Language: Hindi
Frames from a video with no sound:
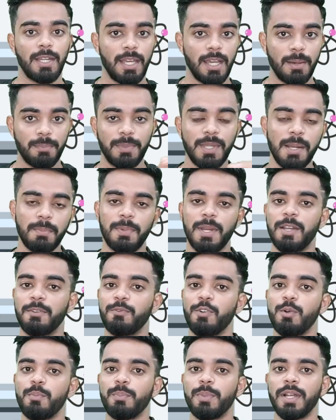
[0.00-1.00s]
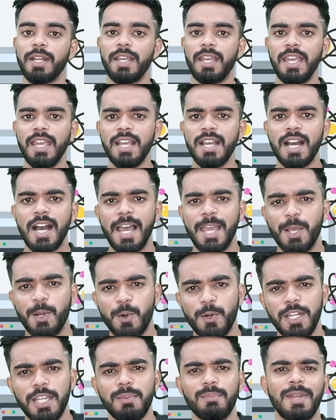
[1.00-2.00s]
अपने प्लेटफॉर्म पर एक
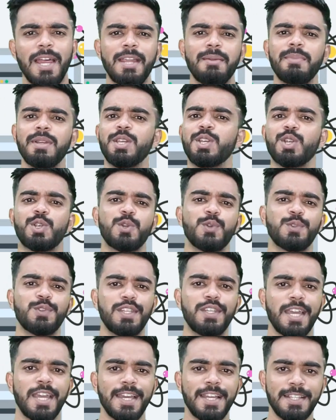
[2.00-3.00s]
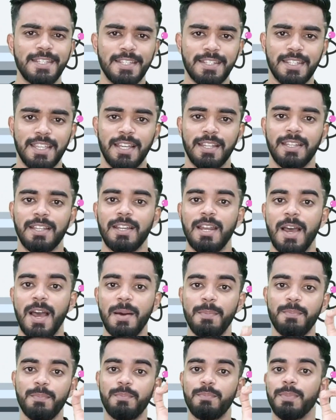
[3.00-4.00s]
आइकॉनिक प्लान भी इंट्रोड्यूस किया है जिसके अंदर
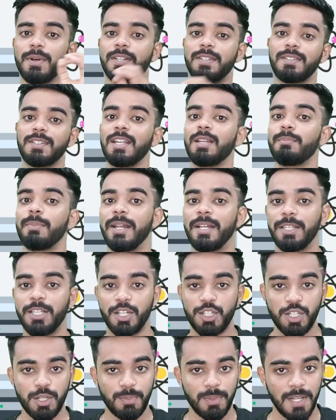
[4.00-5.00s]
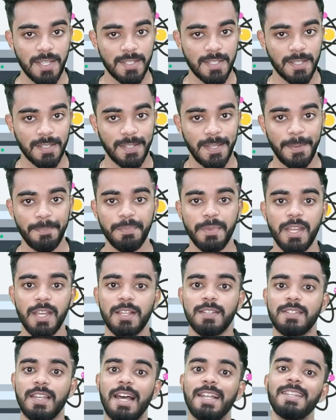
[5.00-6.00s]
आप पर्सनल मेंटरशिप ले सकते हैं
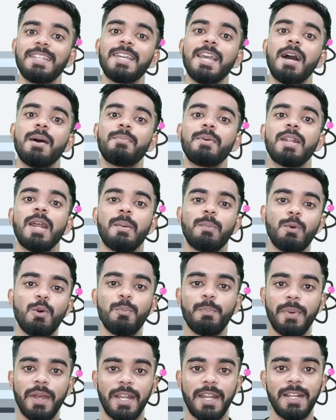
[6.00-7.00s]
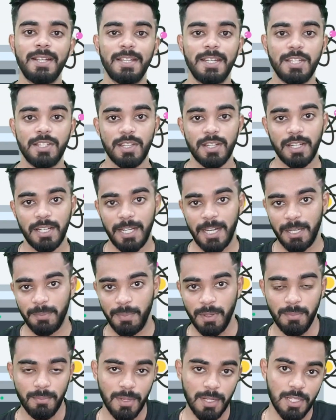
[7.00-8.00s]
साथ ही यहाँ पर आपको पेरेंट टीचर कनेक्ट
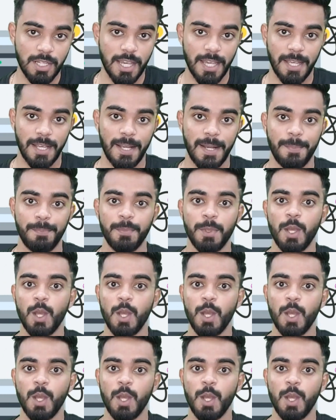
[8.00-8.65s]
भी मिल जाएगा